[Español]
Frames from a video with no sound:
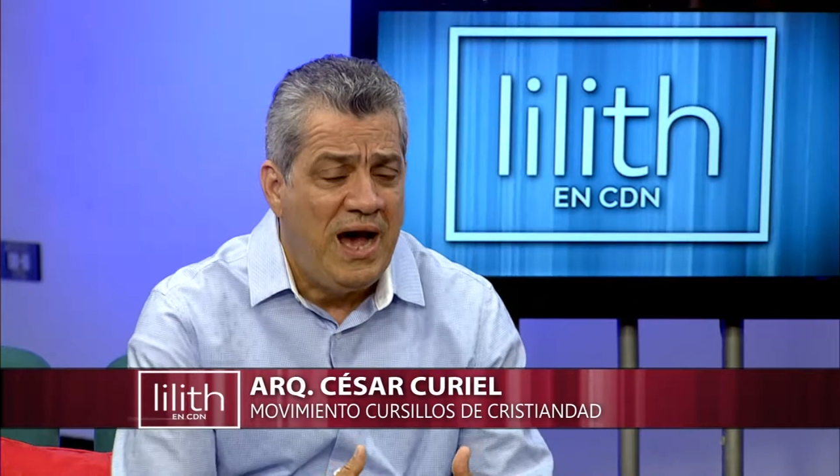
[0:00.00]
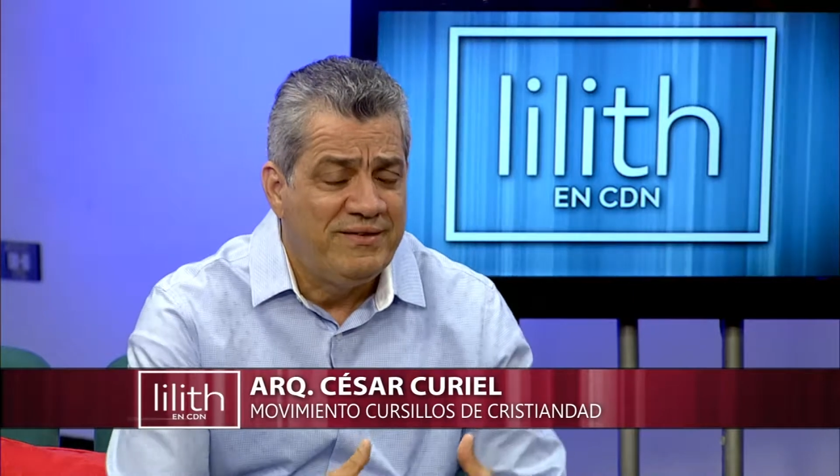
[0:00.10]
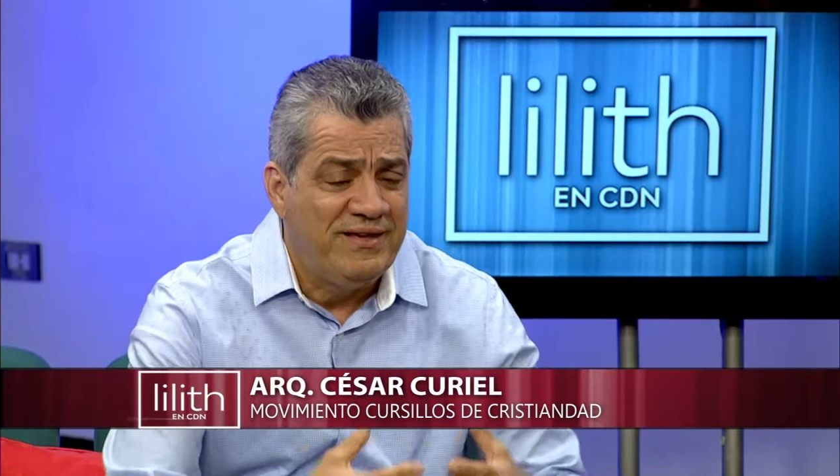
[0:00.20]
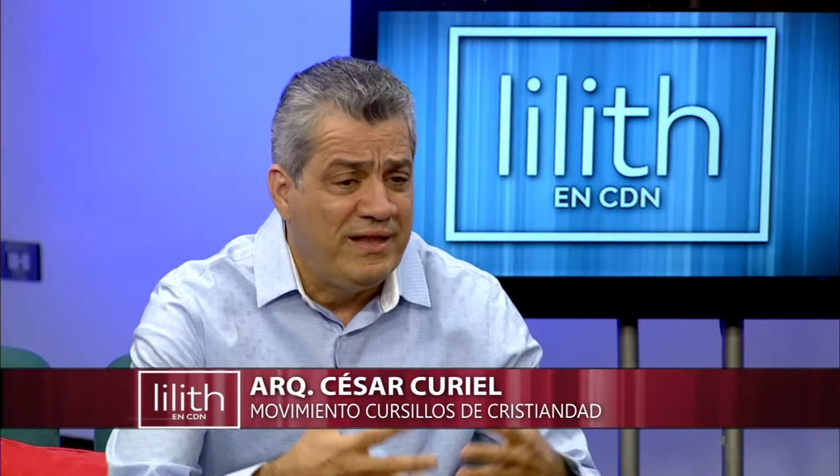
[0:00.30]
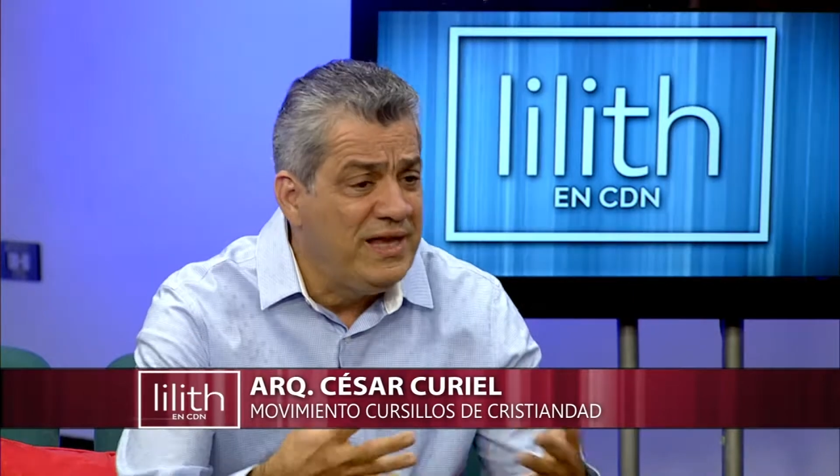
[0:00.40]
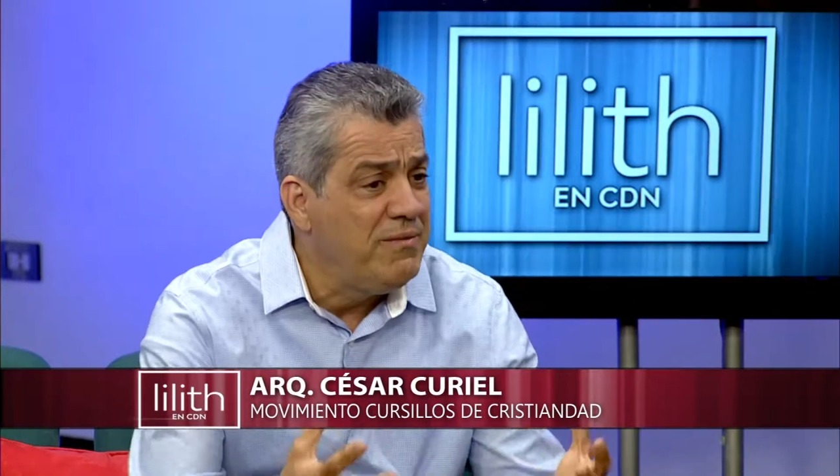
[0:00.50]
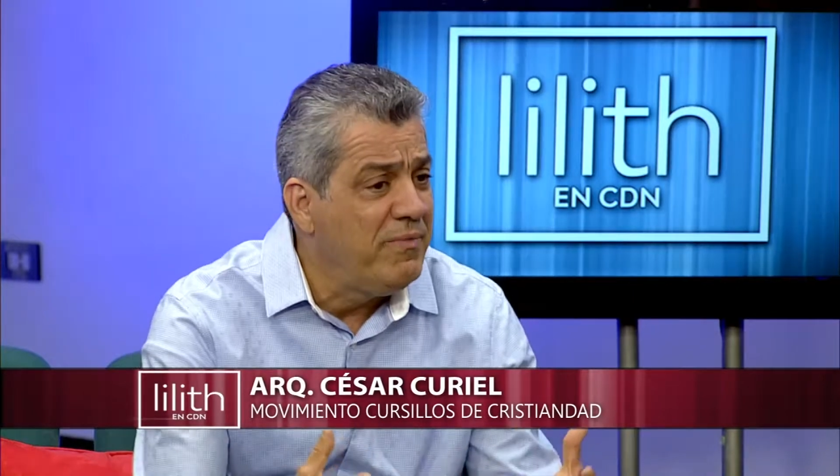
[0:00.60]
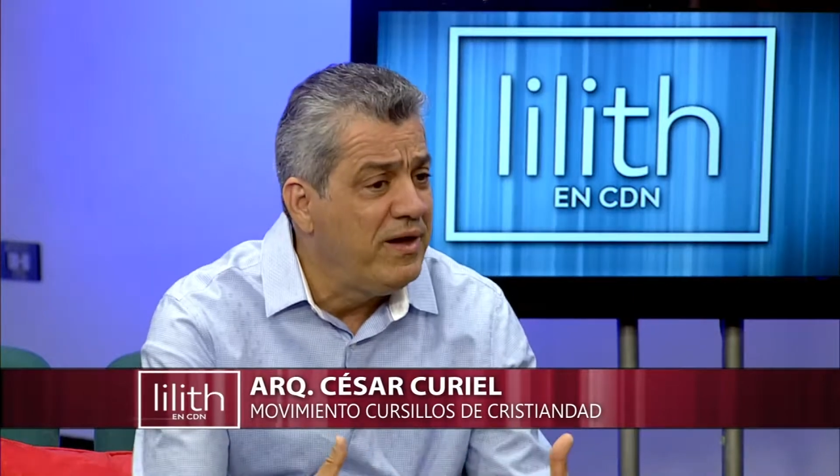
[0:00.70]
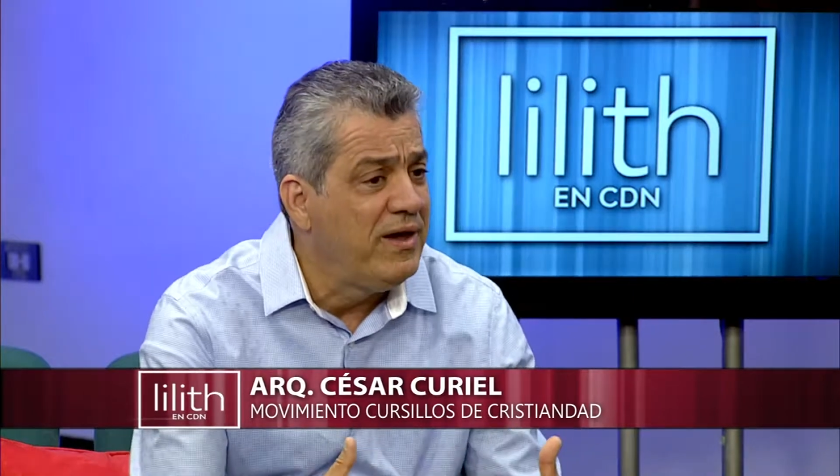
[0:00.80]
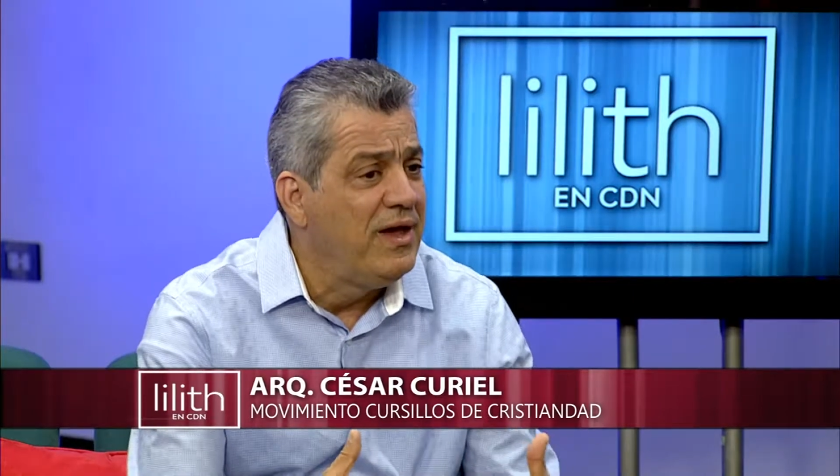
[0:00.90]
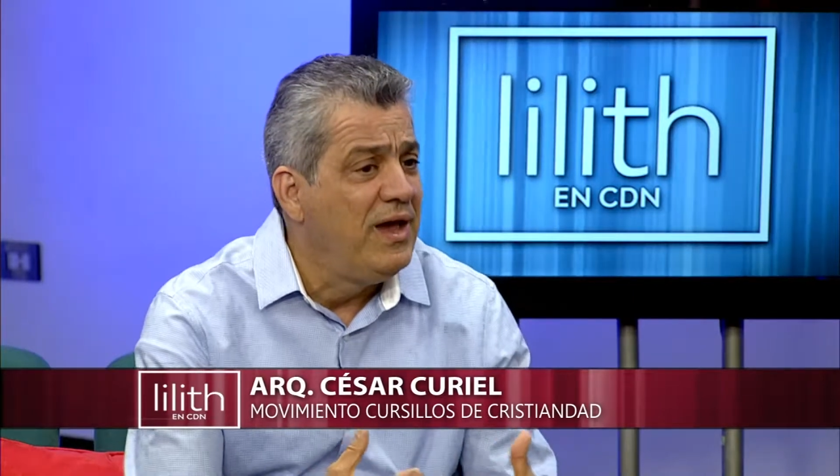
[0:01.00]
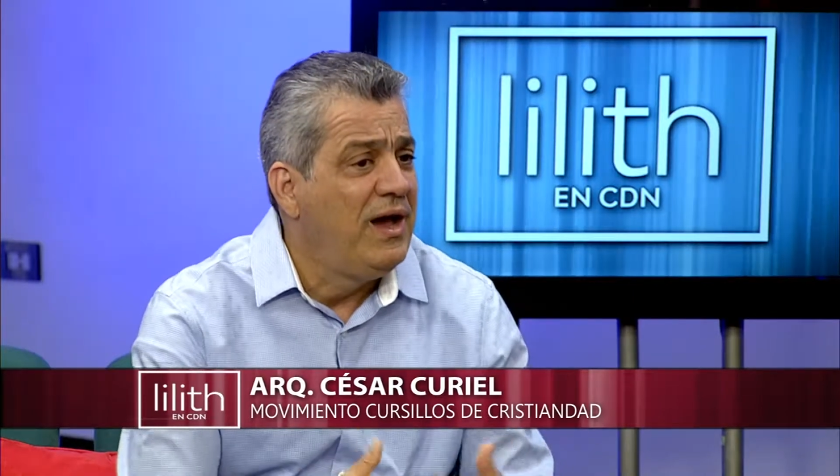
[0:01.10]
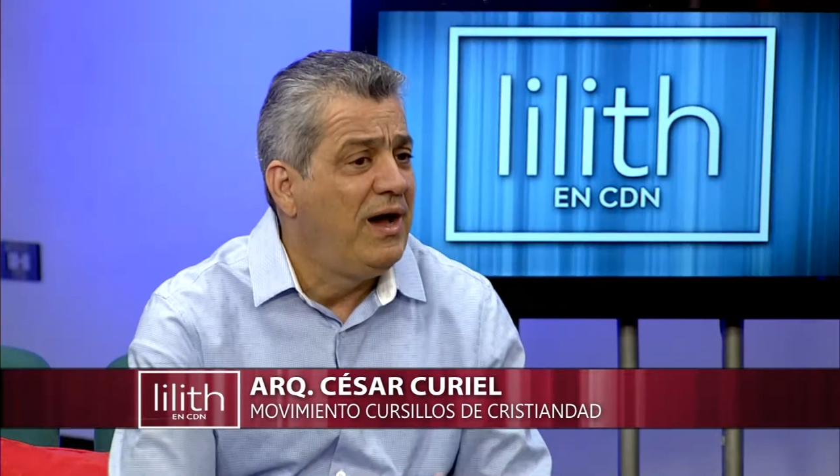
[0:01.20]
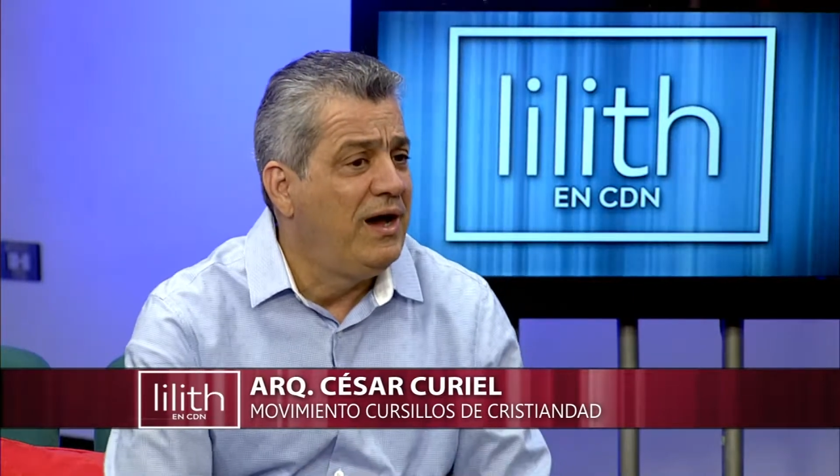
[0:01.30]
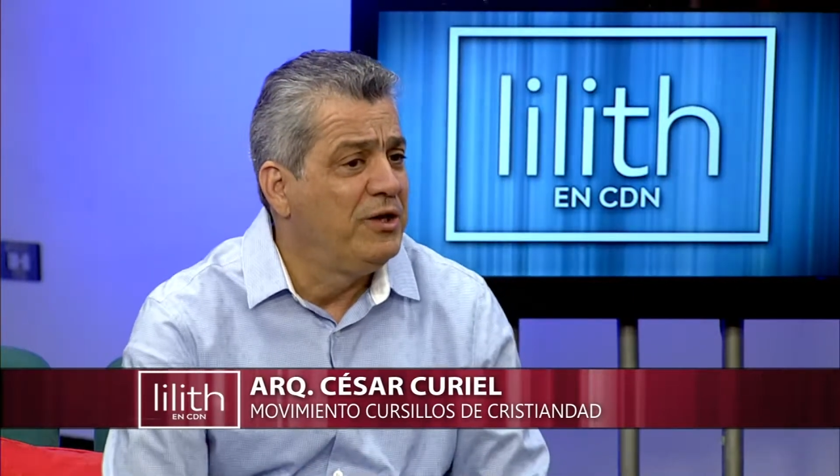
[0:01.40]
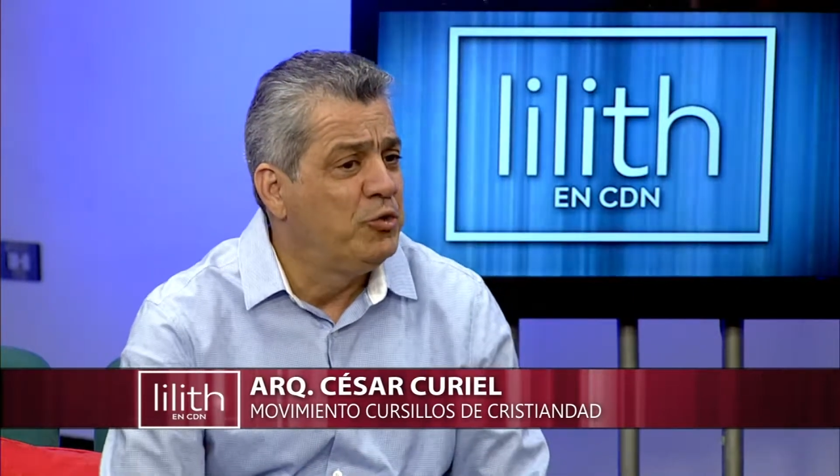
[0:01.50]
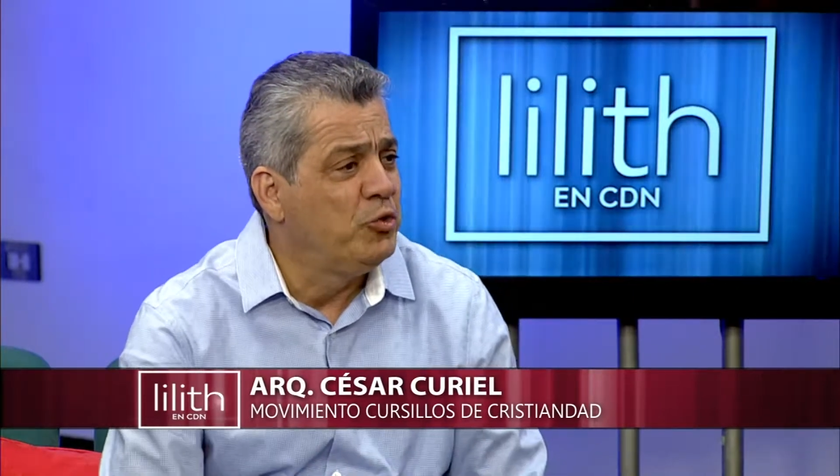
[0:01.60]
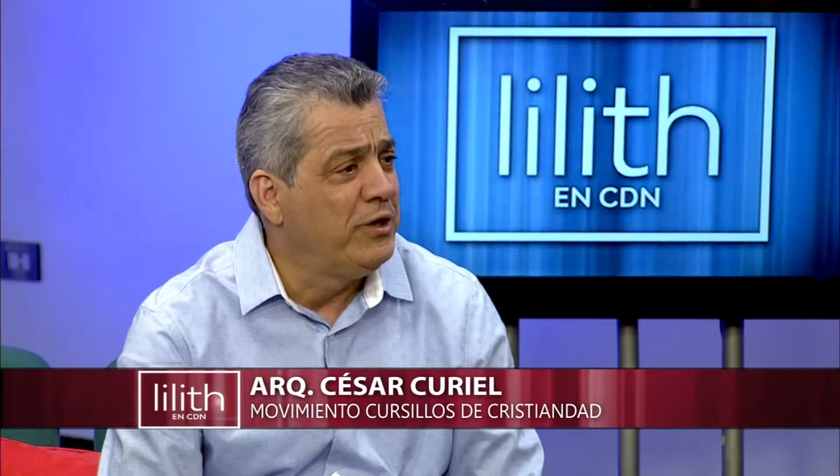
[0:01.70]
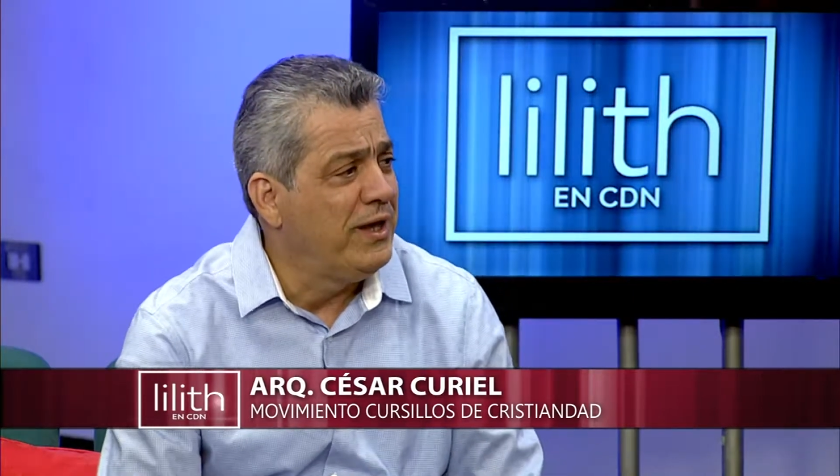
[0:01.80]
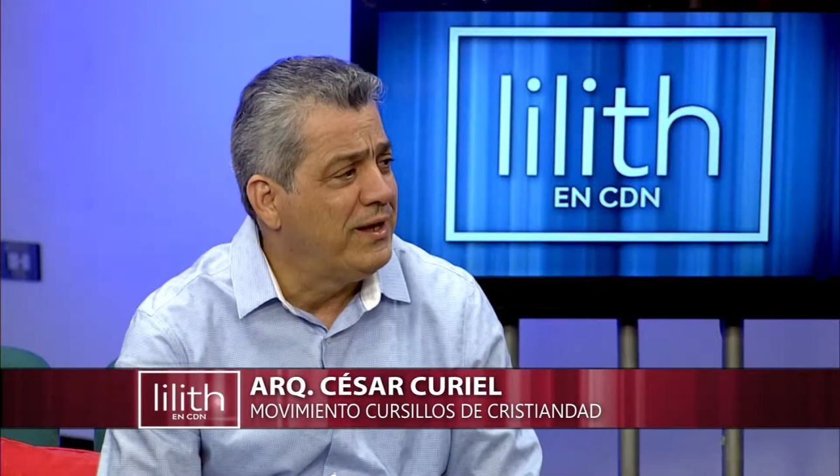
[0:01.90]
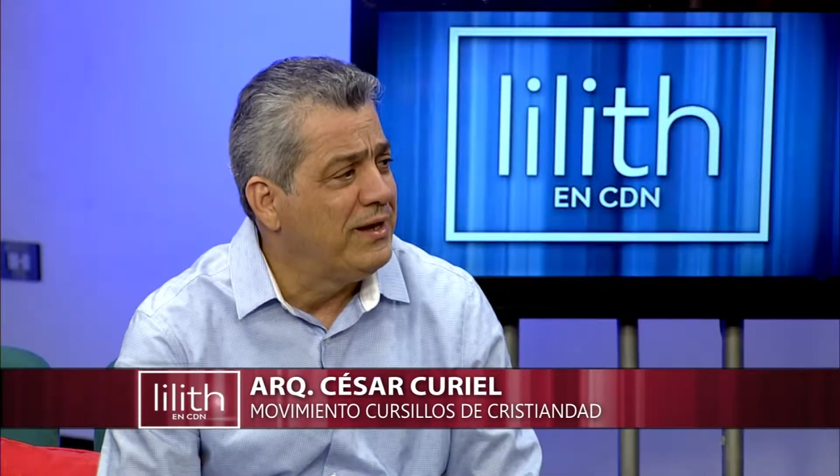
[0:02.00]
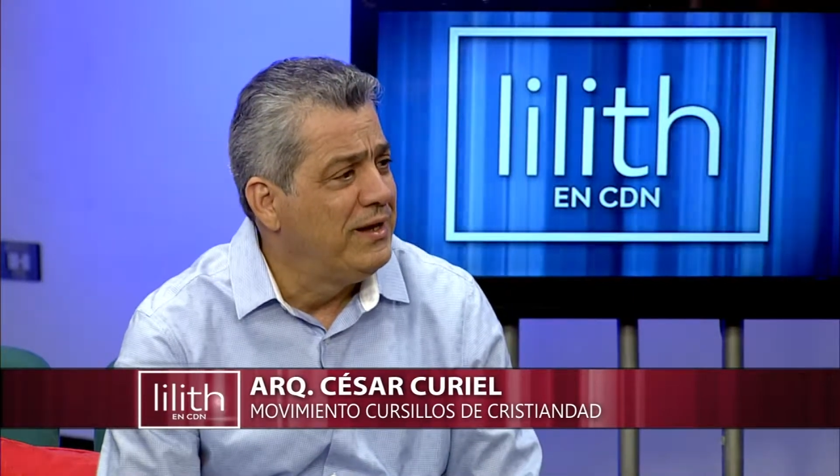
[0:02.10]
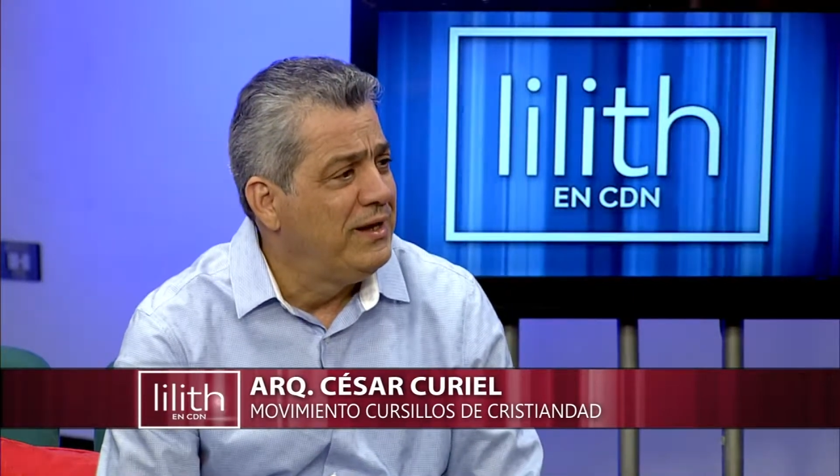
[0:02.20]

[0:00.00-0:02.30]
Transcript: se anime a estudiar